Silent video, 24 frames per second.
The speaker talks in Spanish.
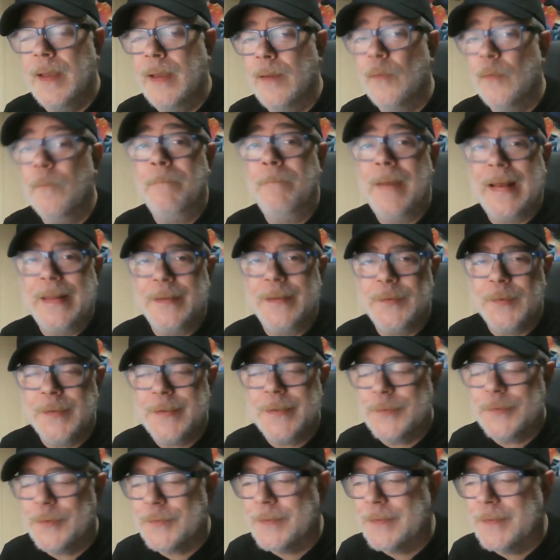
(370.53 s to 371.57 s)
un palito de
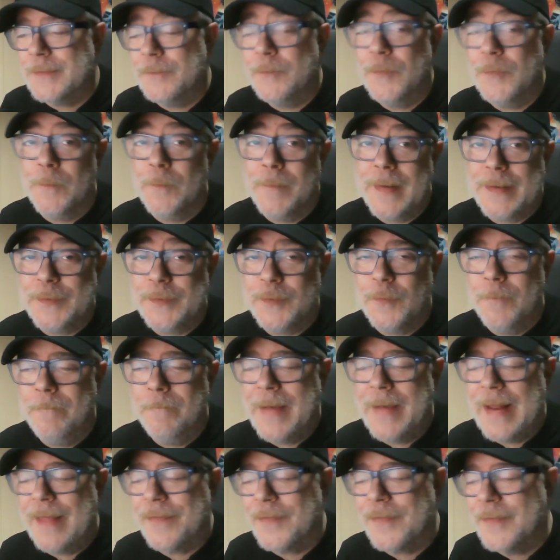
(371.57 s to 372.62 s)
estos, bueno, un palito, un
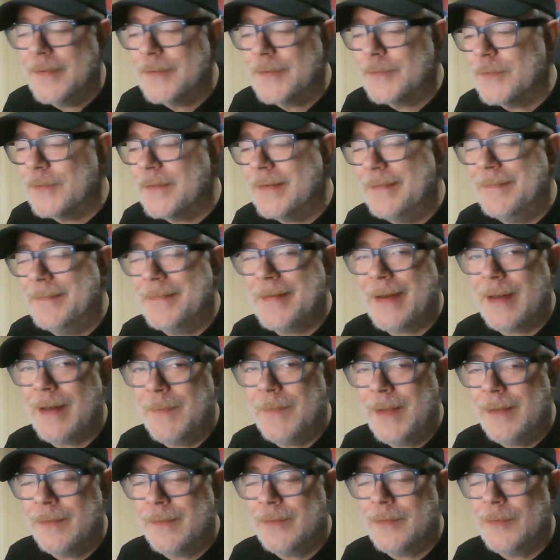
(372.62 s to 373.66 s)
palazo de estos de
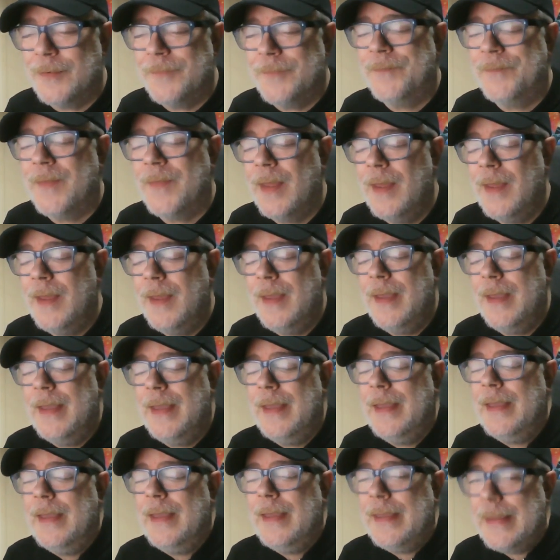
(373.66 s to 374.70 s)
entrenamiento
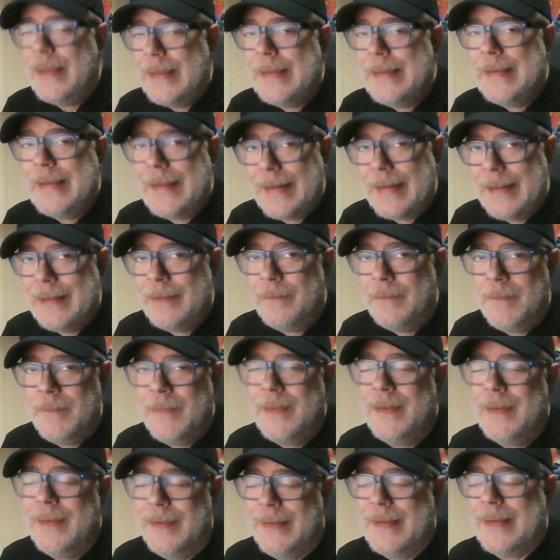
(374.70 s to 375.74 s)
y
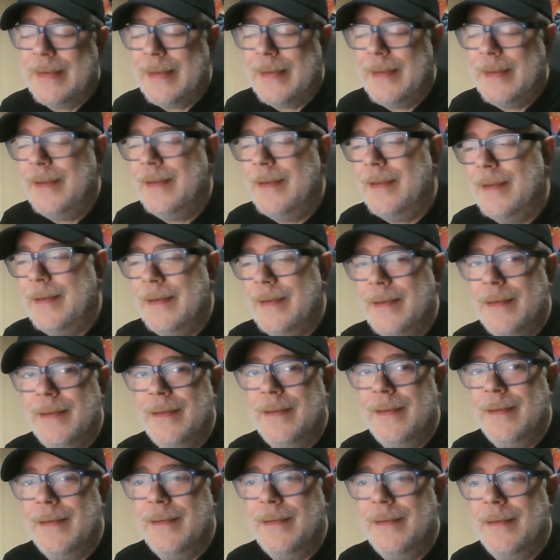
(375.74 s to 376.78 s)
creedme que
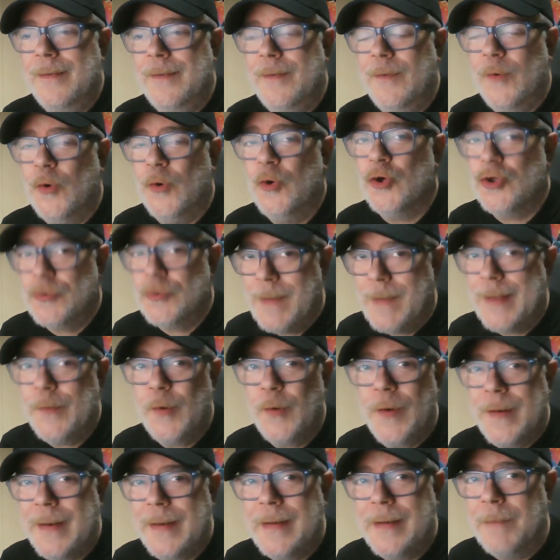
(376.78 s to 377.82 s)
eh, os va a
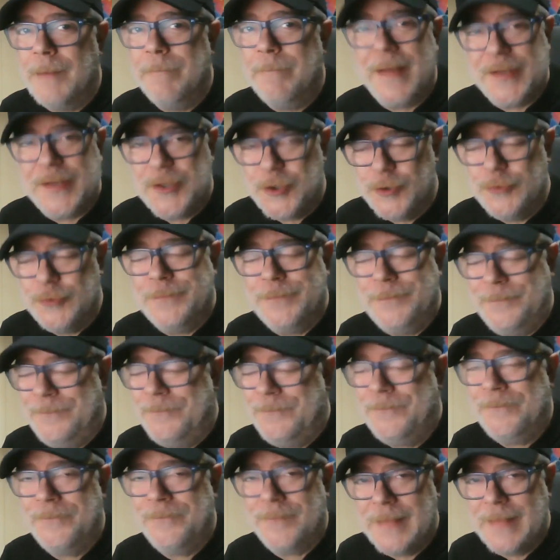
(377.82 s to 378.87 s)
doler en el pecho
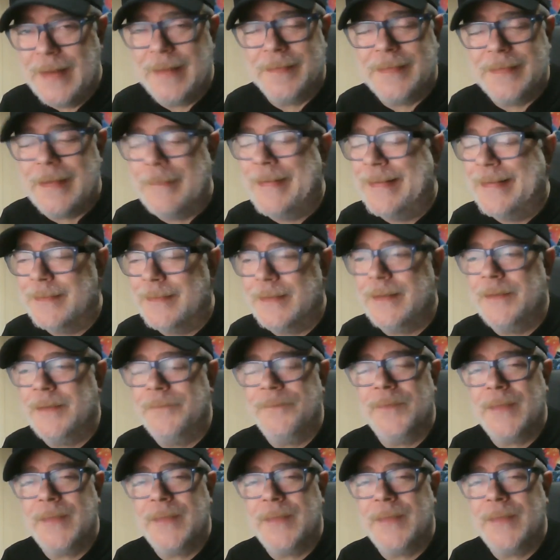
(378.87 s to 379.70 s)
directamente.